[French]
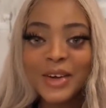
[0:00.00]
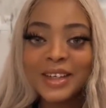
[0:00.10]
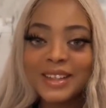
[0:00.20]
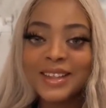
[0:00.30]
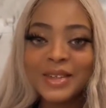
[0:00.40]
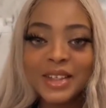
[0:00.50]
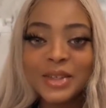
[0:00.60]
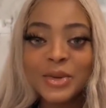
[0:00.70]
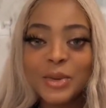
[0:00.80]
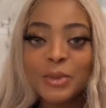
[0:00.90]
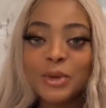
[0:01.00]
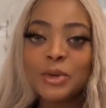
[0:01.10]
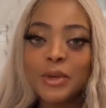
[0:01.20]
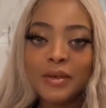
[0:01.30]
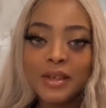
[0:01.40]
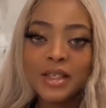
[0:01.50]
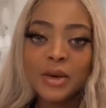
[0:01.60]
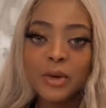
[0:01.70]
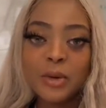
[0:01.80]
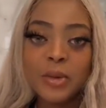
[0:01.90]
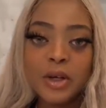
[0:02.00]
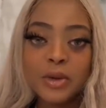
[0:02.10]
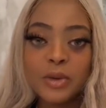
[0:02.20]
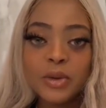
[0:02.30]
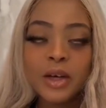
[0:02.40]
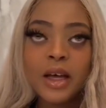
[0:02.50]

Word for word: les théories du complot, dont on avait ça en commun et tout.